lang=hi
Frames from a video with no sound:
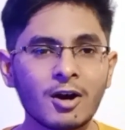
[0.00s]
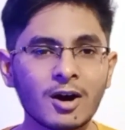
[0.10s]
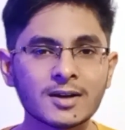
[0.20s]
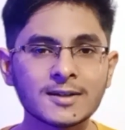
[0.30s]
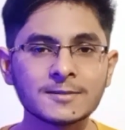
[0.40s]

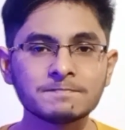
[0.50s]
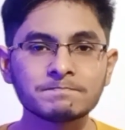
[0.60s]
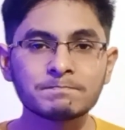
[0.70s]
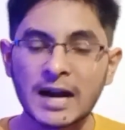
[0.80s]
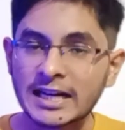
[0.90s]
और
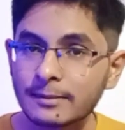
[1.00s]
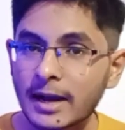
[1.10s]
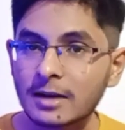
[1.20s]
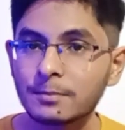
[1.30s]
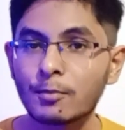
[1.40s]
बैटरी
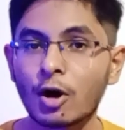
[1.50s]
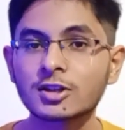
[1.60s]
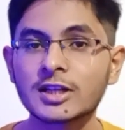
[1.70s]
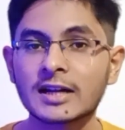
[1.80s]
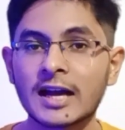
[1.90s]
बैकअप भी
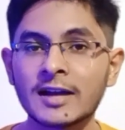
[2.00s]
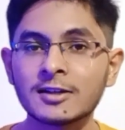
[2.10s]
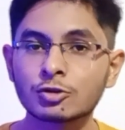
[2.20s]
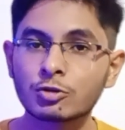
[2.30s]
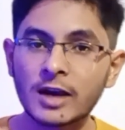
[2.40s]
बहुत तगड़ा है
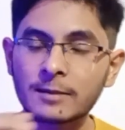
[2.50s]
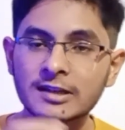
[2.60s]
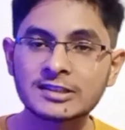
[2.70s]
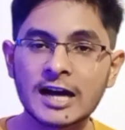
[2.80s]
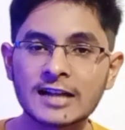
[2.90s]
सुबह एक
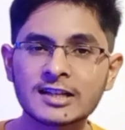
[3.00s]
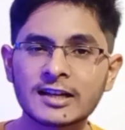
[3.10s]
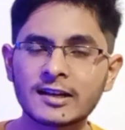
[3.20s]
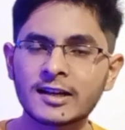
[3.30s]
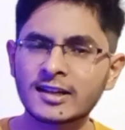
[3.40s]
बार चार्ज
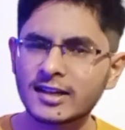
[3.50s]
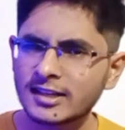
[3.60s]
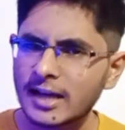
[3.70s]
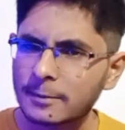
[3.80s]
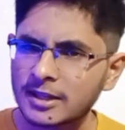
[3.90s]
करके
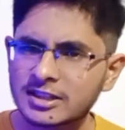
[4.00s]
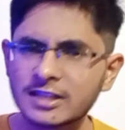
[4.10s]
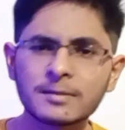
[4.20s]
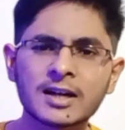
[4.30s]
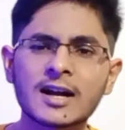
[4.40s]
निकलिए आपका
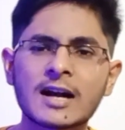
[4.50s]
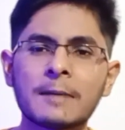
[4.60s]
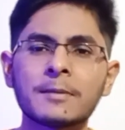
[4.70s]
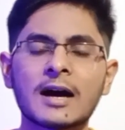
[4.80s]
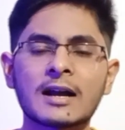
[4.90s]
दिन भर का
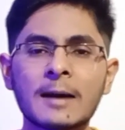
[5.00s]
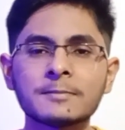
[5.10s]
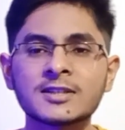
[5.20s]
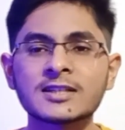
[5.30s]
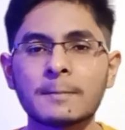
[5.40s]
काम
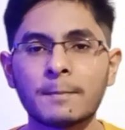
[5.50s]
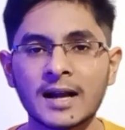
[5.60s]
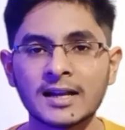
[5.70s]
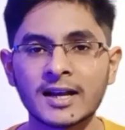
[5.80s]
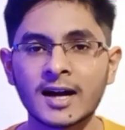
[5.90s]
आराम से
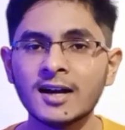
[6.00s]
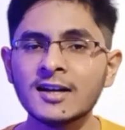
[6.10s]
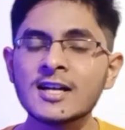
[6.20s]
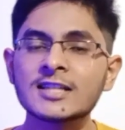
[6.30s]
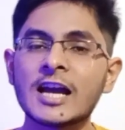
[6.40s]
संभाल लेगा
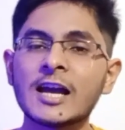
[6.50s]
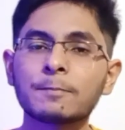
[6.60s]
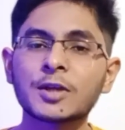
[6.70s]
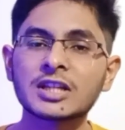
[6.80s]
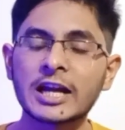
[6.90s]
चाहे
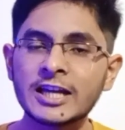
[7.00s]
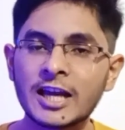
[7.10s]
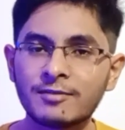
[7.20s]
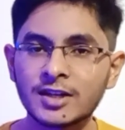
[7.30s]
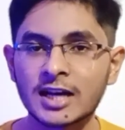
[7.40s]
आप कितना ही
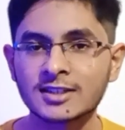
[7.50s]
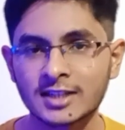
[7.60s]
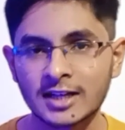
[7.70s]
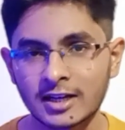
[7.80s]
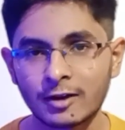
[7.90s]
हैवी
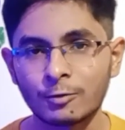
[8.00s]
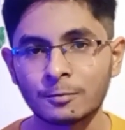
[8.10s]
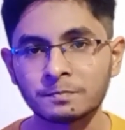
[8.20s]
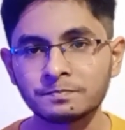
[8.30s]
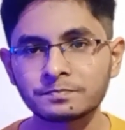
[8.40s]
टास्क कर रहे हो
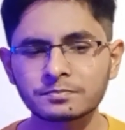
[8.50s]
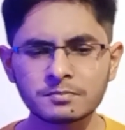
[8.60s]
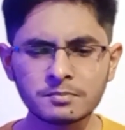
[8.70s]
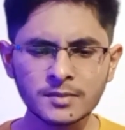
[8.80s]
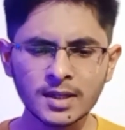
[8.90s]

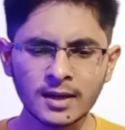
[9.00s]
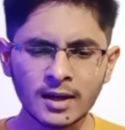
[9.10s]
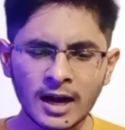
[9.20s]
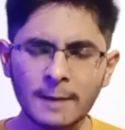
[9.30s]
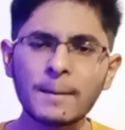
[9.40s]

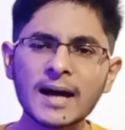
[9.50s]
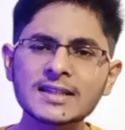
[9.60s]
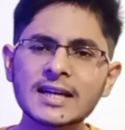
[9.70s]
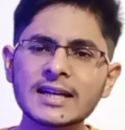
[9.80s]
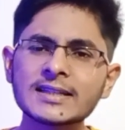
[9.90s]
अब
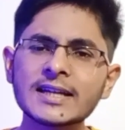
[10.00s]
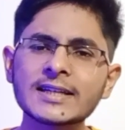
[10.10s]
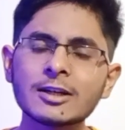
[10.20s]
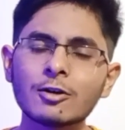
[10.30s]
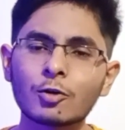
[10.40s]
बात कर लेते हैं
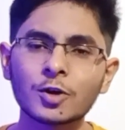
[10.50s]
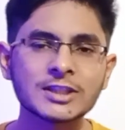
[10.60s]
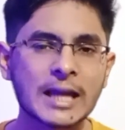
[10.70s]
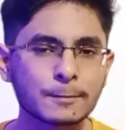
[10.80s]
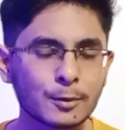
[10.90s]
किन लोगों को
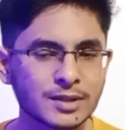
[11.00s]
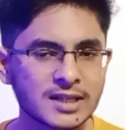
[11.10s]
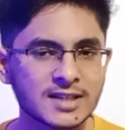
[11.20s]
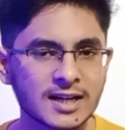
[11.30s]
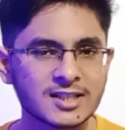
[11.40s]
इस लैपटॉप के
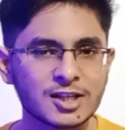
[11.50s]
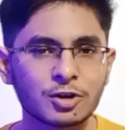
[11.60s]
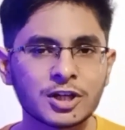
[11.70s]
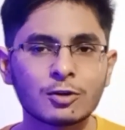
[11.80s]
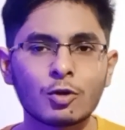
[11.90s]
साथ जाना
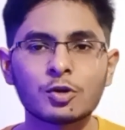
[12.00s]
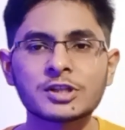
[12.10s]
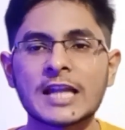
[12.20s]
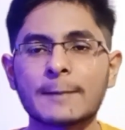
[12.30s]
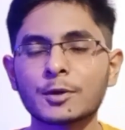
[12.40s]
चाहिए और किन लोगों को
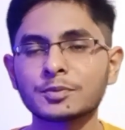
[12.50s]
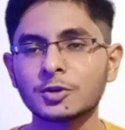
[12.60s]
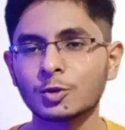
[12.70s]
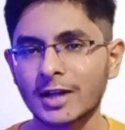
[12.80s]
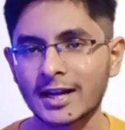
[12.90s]
इस लैपटॉप
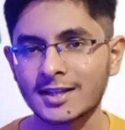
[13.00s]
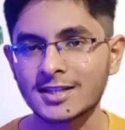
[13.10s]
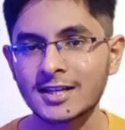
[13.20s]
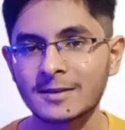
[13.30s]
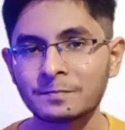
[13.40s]
से दूर रहना
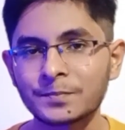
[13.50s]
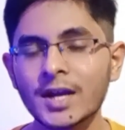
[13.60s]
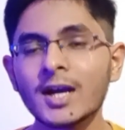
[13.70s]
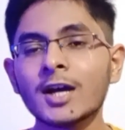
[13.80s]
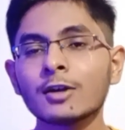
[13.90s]
चाहिए
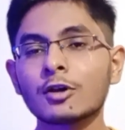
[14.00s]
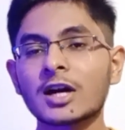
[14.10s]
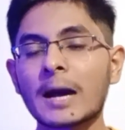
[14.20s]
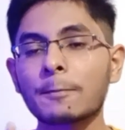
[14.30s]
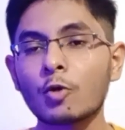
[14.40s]
तो अगर आप